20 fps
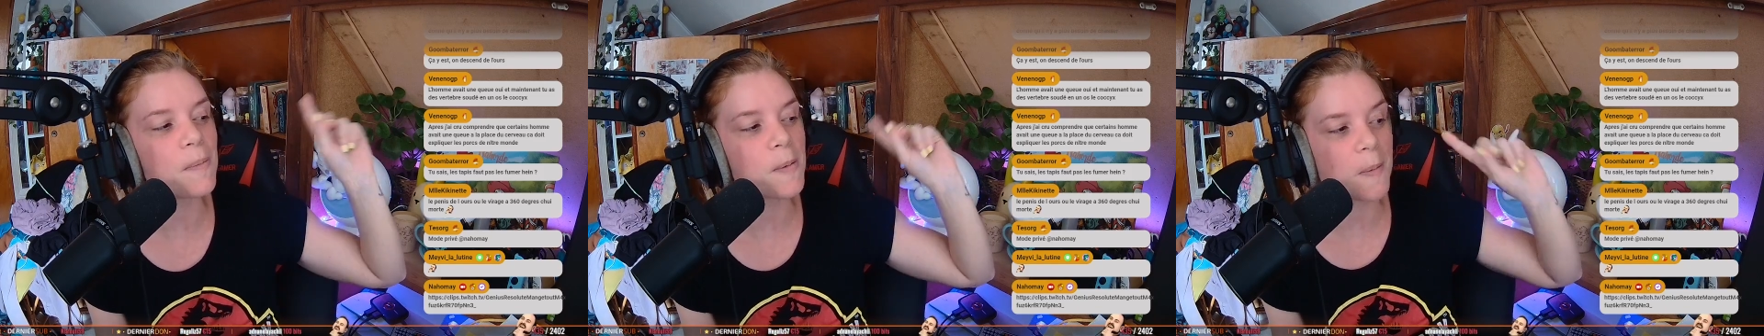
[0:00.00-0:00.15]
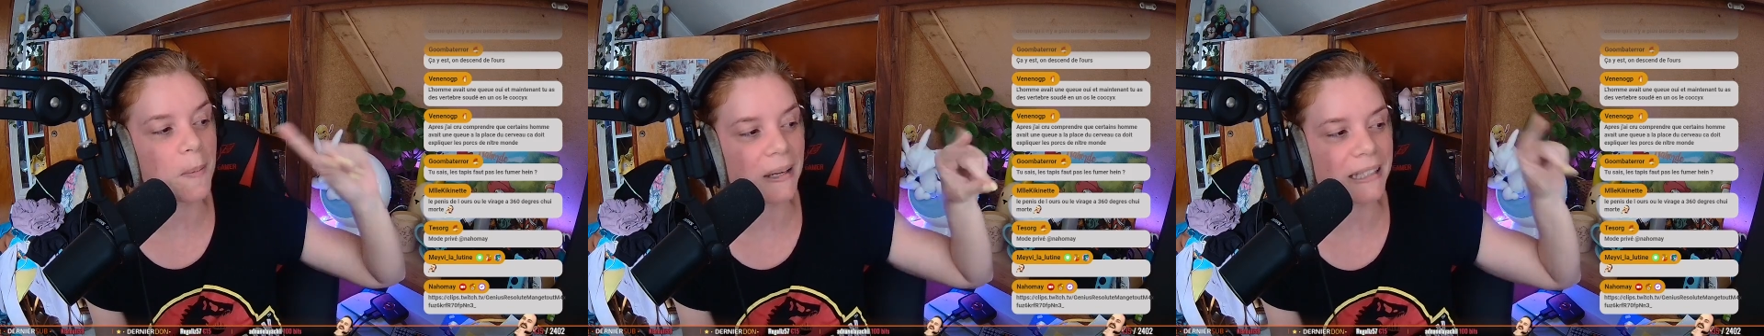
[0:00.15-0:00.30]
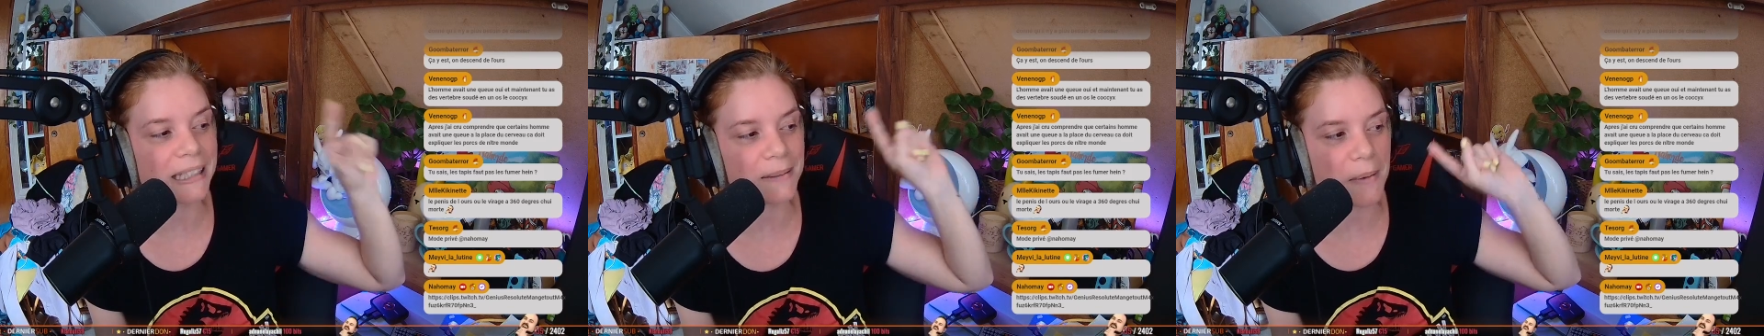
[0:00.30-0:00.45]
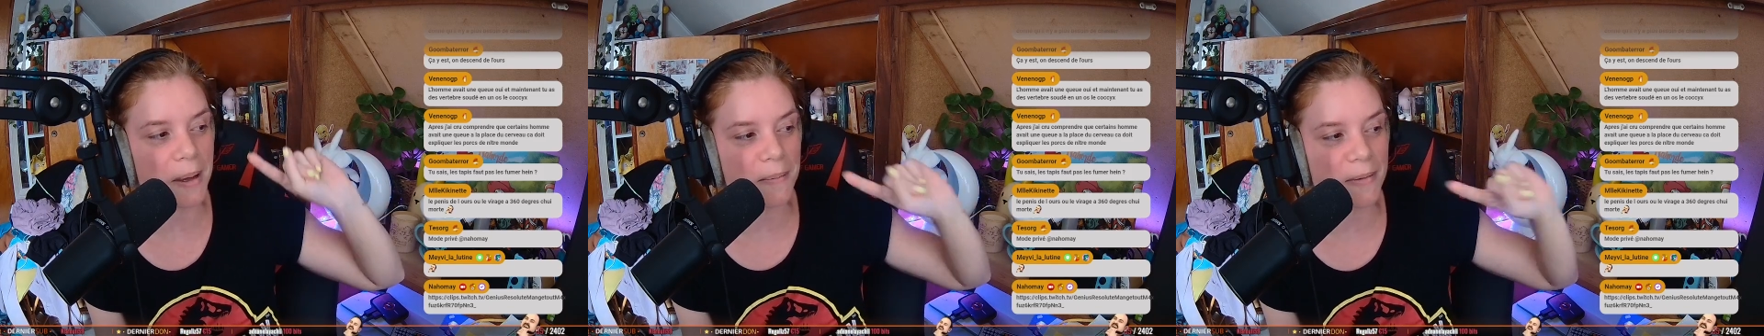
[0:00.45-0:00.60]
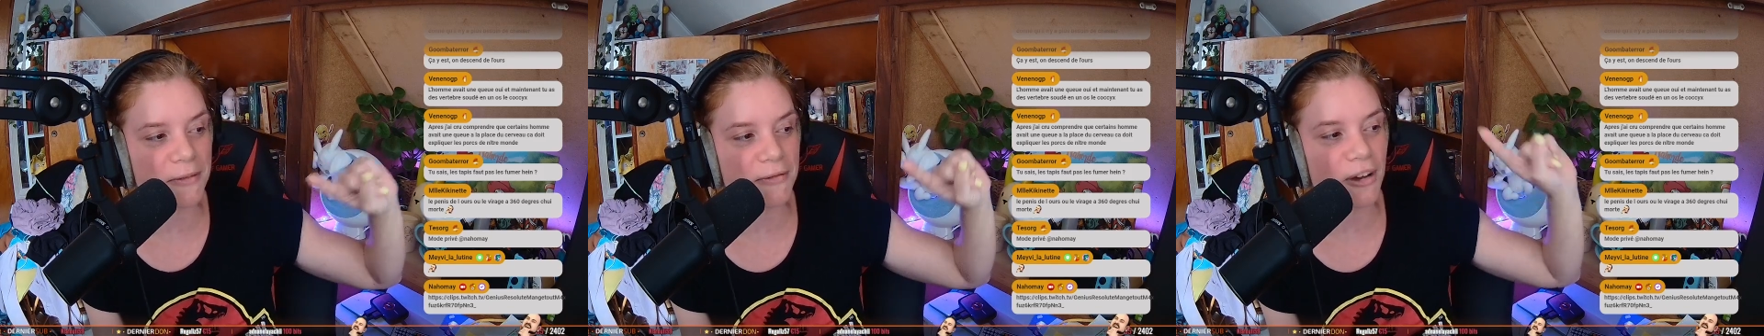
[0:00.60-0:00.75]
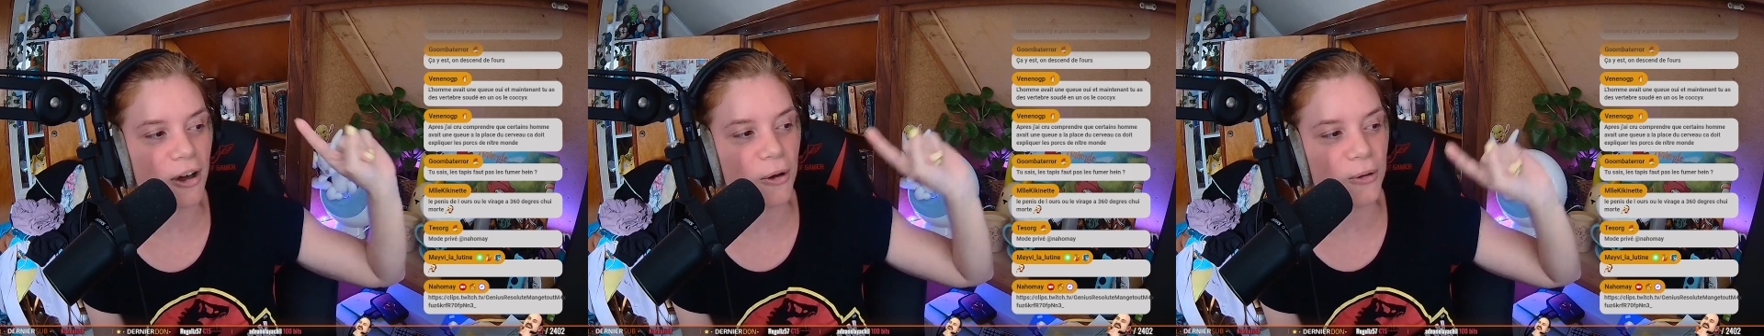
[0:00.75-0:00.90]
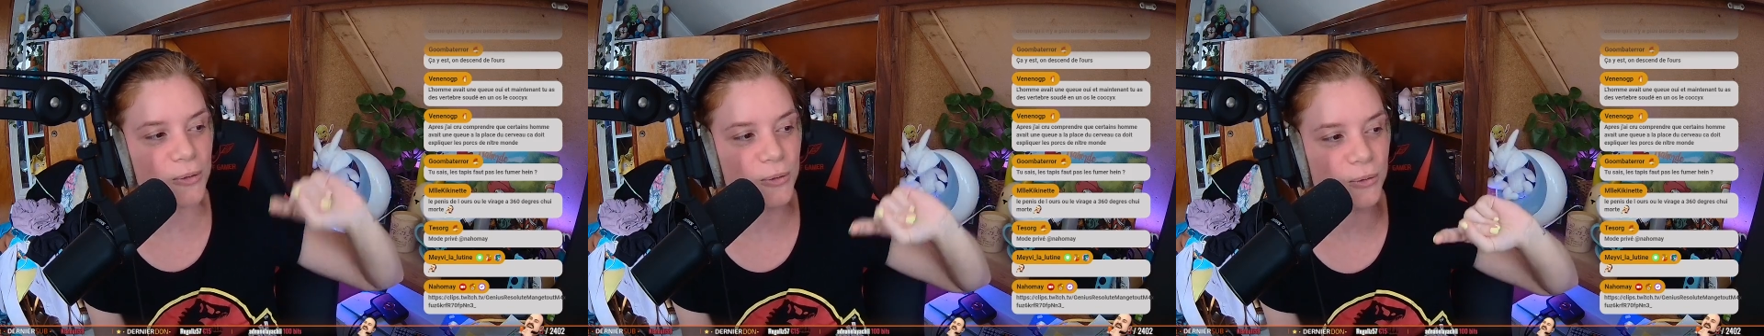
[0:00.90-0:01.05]
plupart des
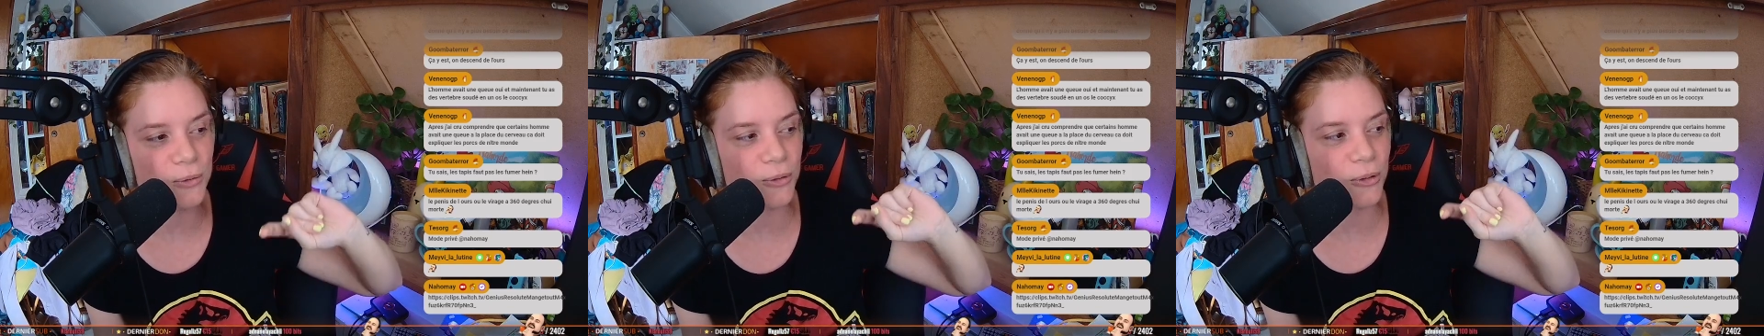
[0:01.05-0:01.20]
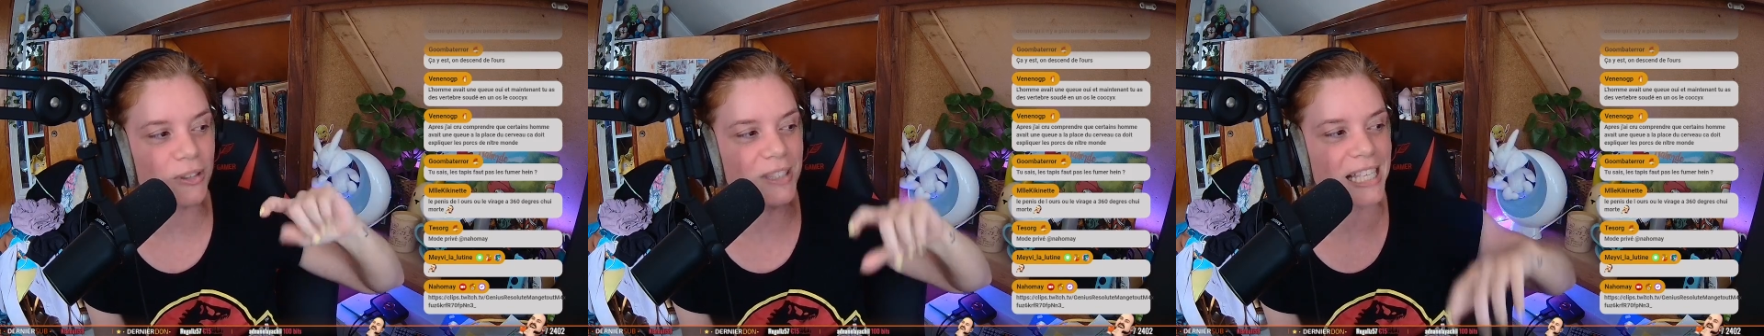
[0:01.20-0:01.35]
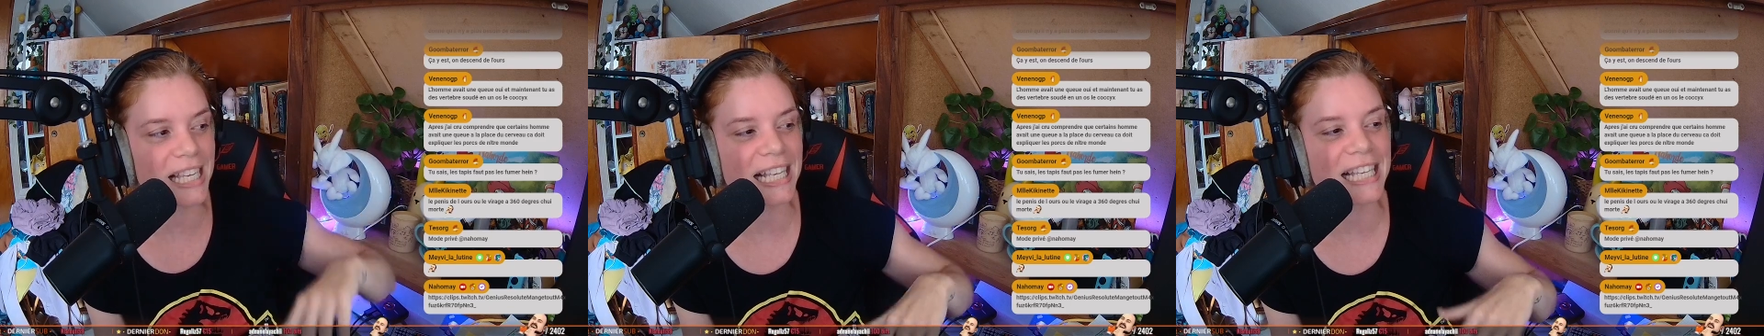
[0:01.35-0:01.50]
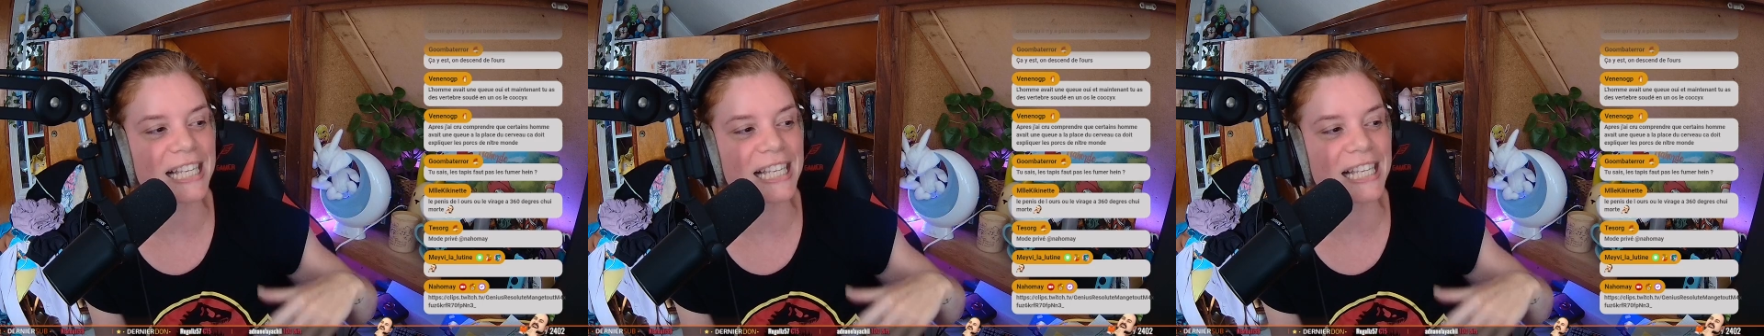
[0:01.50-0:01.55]
mammifères en sont dotés,